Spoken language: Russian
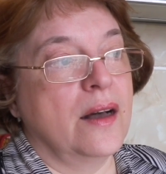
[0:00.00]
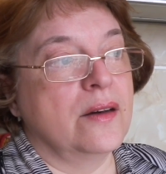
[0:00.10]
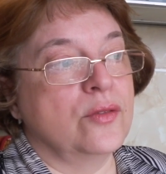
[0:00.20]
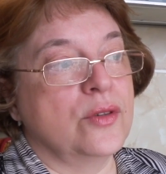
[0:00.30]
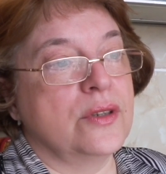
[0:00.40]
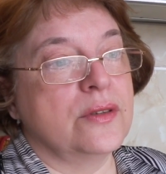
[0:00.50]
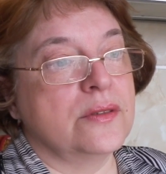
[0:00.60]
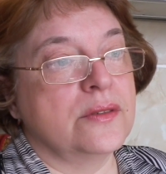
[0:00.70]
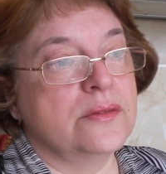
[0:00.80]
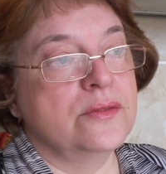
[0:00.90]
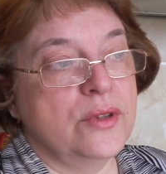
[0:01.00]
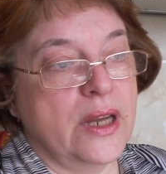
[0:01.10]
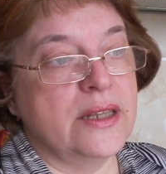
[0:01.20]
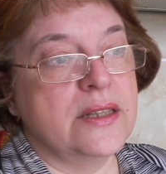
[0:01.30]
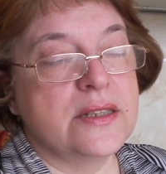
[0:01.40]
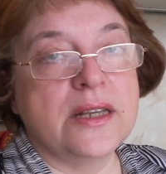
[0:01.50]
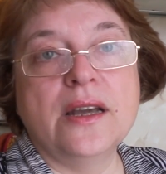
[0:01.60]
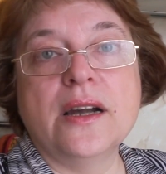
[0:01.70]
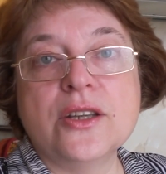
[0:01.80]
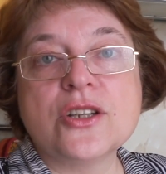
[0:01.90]
Вот. Ну, для этой
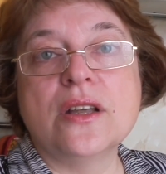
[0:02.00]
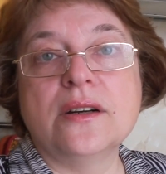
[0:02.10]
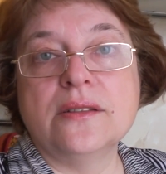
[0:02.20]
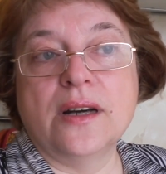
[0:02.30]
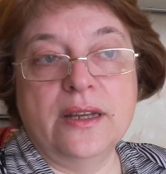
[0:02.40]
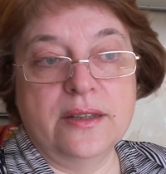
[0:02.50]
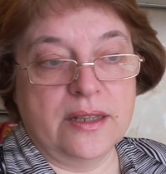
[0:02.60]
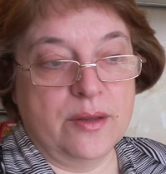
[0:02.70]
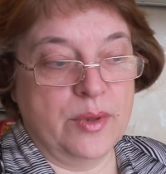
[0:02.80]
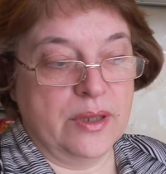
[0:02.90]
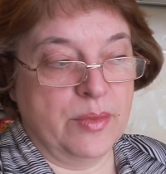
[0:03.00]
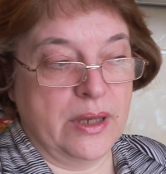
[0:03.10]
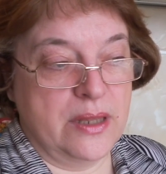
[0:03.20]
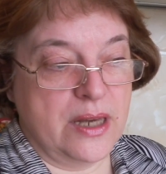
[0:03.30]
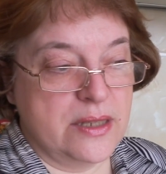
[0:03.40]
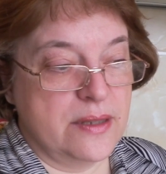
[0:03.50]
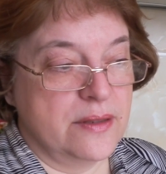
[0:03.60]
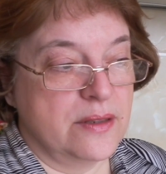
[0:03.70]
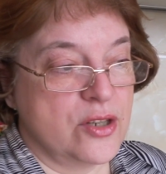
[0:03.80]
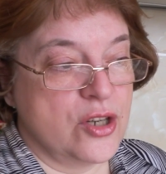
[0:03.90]
цели, конечно, Але надо было бы отдать
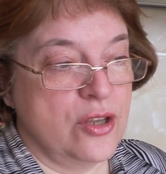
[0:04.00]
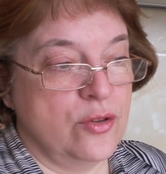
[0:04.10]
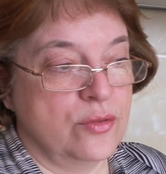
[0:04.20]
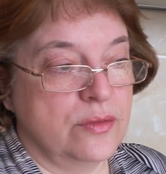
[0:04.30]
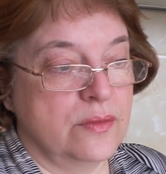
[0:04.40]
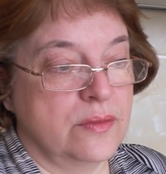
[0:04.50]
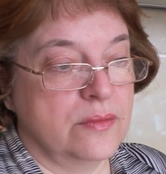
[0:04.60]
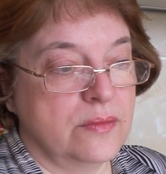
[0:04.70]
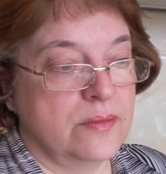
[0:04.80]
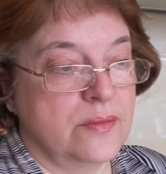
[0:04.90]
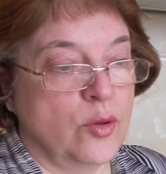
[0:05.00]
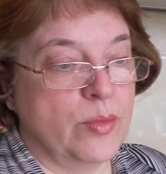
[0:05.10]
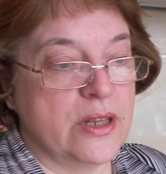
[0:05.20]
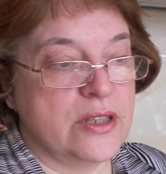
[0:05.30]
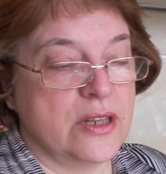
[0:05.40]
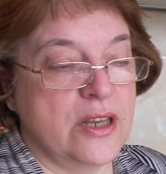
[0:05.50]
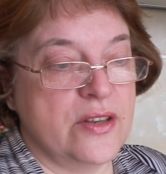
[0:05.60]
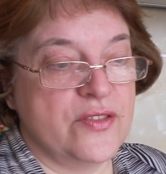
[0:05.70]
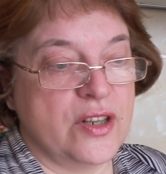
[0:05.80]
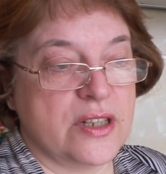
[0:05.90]
Женю, но Борис
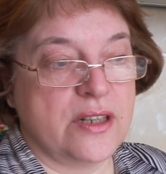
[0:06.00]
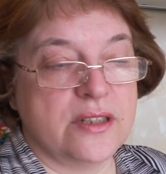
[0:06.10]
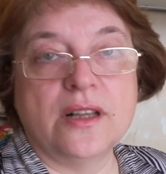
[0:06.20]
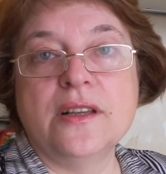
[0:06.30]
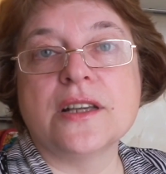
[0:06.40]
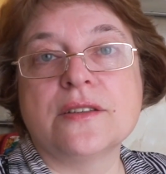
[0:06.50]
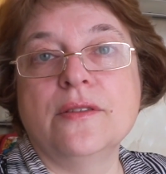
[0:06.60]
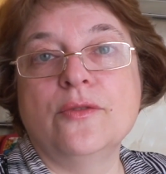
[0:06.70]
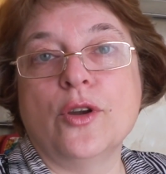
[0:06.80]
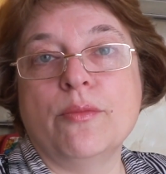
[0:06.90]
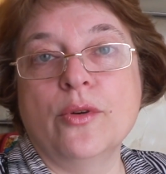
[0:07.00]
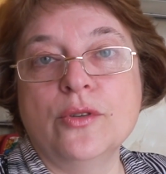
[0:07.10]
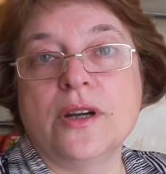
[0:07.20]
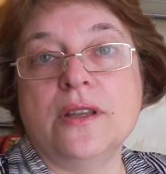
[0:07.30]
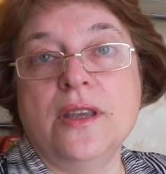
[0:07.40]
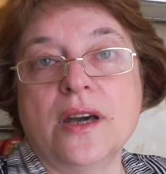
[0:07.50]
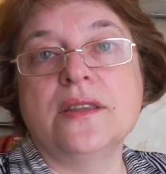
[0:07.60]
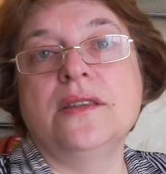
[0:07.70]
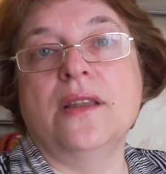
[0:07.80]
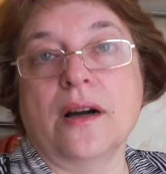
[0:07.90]
Сергеевич вчера сказал, я своего ребенка не
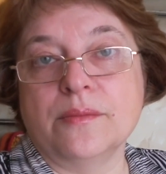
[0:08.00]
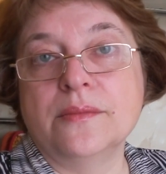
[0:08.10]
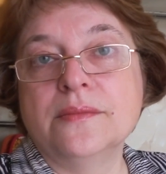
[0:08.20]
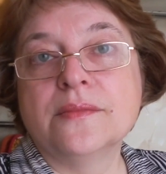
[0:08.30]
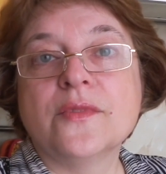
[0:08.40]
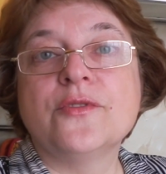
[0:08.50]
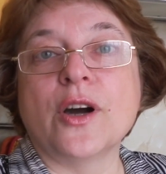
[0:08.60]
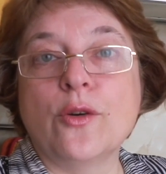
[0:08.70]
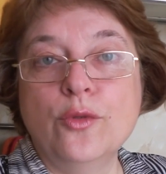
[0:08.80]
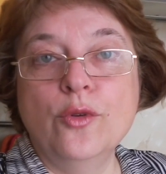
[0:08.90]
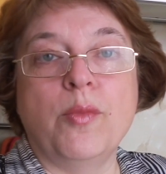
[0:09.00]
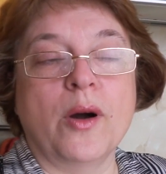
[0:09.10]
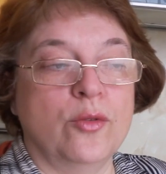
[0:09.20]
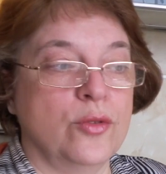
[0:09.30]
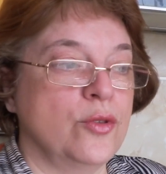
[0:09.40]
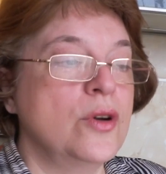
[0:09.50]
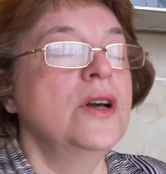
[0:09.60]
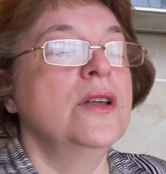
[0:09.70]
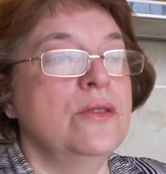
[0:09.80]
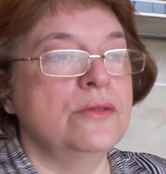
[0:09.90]
отдам в такую погоду.
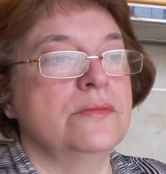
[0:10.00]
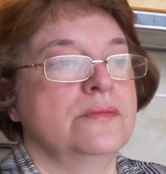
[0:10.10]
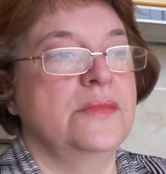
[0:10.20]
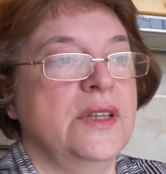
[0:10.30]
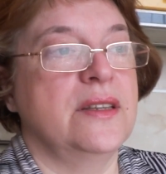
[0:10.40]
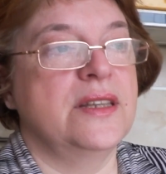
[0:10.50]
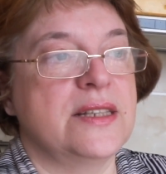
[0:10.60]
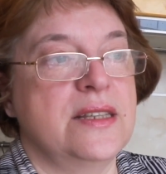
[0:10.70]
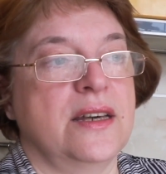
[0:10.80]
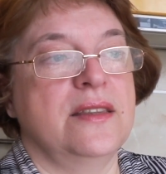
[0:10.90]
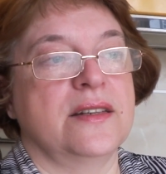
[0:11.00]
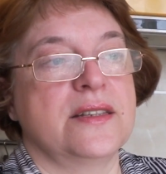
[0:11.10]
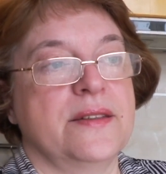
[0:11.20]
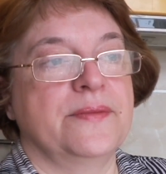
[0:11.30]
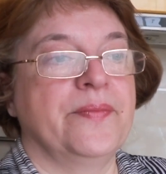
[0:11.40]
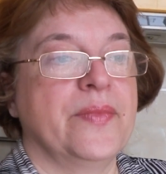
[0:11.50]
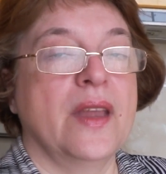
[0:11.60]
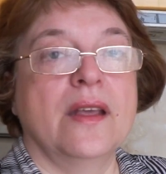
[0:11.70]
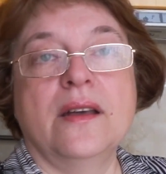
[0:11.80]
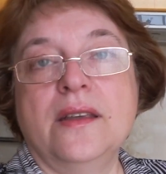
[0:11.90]
Ну, не отдаст, не отдаст.
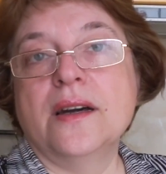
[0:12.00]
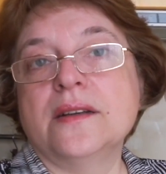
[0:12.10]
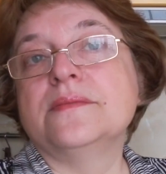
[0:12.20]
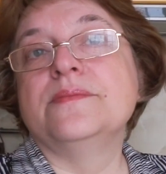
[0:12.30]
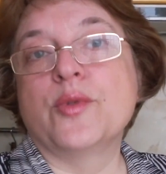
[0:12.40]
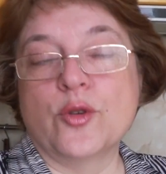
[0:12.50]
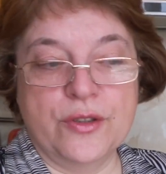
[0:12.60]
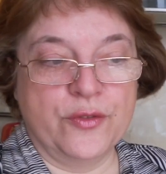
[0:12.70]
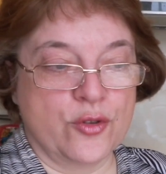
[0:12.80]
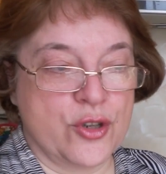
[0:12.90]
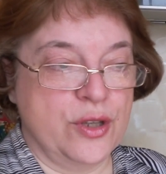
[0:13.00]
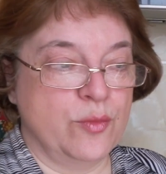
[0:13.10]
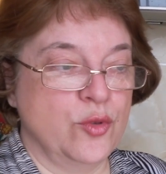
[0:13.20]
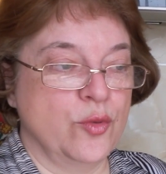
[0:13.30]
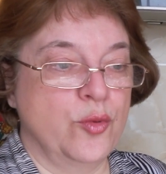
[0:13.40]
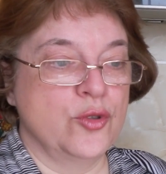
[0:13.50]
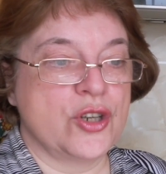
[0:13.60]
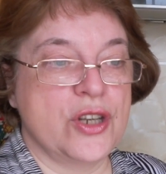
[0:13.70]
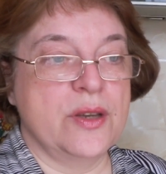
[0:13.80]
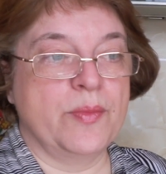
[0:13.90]
Я против тоже не буду. Пусть
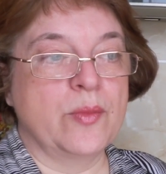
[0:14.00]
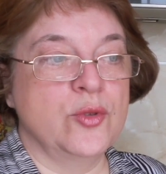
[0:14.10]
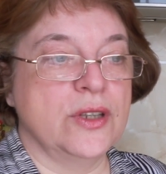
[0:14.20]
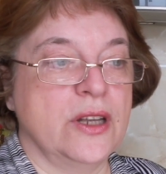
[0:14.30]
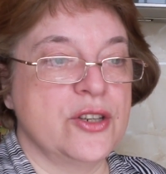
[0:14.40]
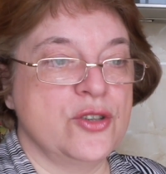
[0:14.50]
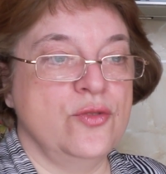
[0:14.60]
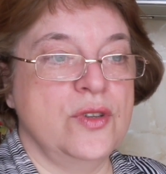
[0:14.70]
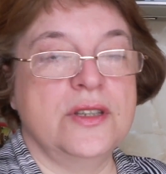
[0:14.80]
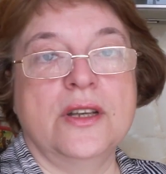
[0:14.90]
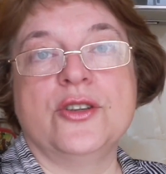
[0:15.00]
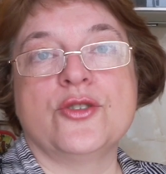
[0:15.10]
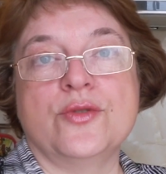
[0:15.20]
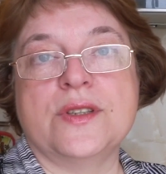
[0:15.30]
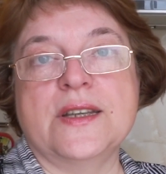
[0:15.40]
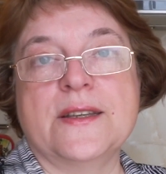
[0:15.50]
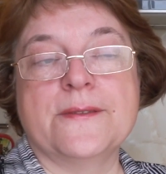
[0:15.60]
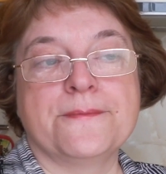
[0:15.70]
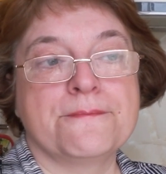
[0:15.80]
Женя побудет лишнюю неделечку здесь.